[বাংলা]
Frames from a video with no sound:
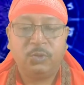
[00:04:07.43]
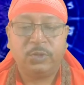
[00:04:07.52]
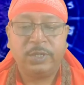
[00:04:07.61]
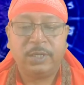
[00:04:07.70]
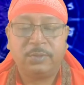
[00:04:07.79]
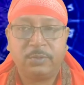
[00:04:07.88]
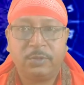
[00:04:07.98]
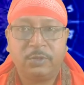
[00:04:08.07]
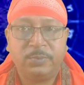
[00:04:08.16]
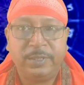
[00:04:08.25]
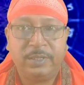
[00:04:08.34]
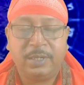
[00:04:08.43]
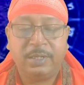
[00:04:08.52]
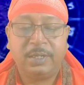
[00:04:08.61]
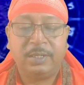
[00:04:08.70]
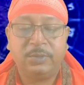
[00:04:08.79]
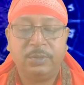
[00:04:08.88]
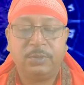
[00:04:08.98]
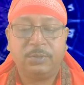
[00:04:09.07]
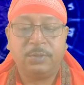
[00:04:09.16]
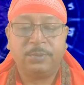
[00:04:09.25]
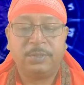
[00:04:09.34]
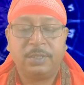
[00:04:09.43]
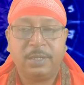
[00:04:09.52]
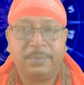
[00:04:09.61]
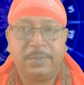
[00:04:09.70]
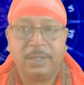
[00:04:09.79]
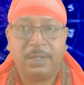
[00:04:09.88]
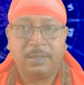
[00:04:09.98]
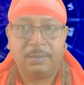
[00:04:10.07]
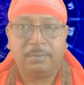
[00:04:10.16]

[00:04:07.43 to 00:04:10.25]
চোখের কোনোরকম এই ঠান্ডাজনিত সমস্যা আপনারা